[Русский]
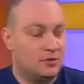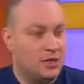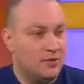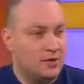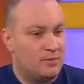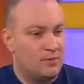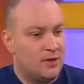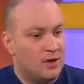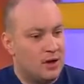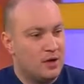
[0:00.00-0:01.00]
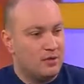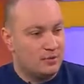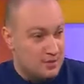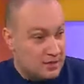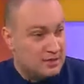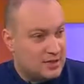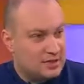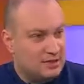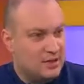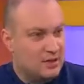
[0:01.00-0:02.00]
налево или направо
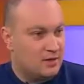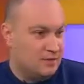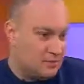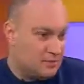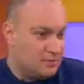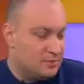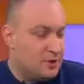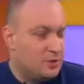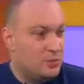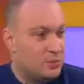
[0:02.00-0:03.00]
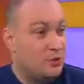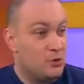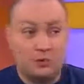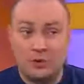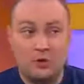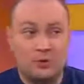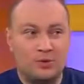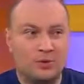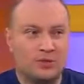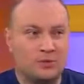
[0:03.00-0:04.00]
создаст э, плохой, плохой, плохой
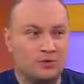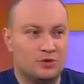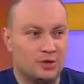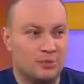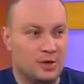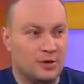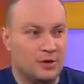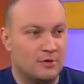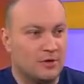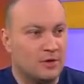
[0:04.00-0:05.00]
пример для будущих политиков.